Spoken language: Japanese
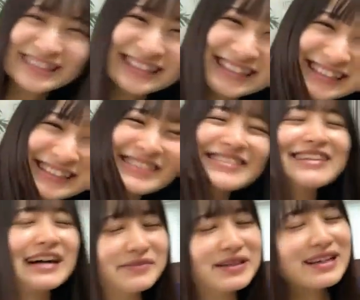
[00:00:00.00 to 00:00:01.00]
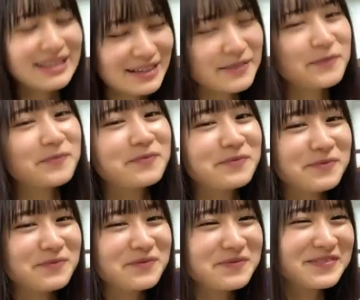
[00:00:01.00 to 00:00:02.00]
その紙がね
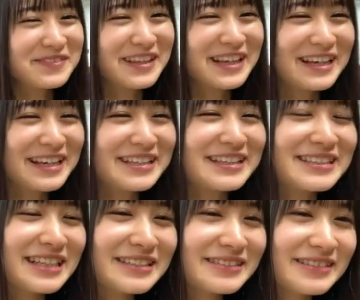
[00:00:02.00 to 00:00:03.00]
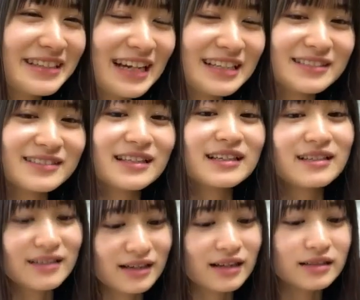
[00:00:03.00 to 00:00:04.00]
23分で回収されるか
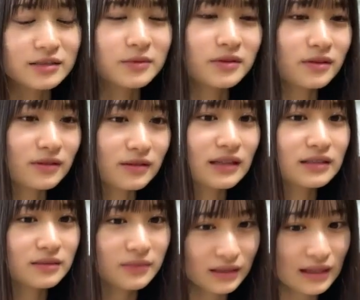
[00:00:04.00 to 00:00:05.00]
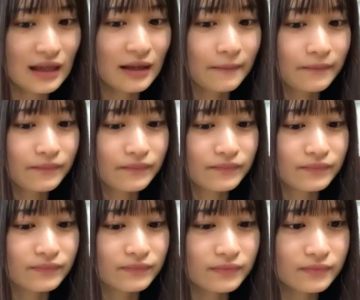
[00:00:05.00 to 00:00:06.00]
ら自分のクラス見て
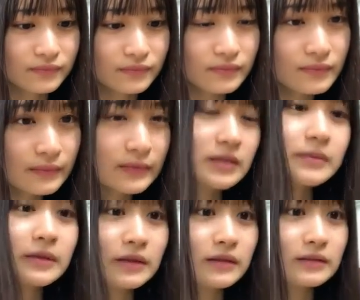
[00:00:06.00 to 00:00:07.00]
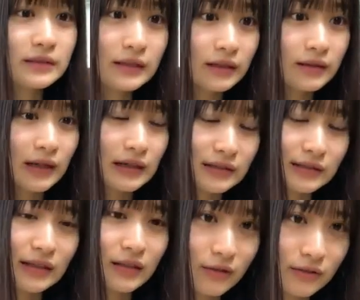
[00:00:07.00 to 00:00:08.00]
自分の次の学年
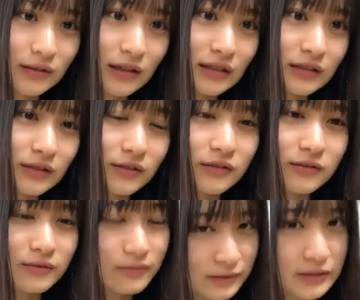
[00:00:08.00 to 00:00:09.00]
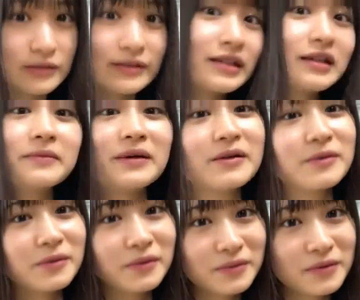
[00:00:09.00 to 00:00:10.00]
のクラスと出席番号
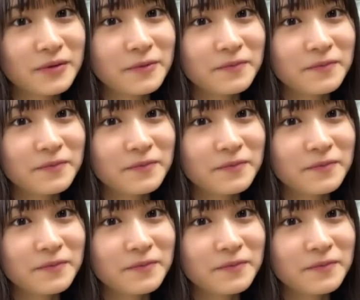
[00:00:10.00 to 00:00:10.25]
を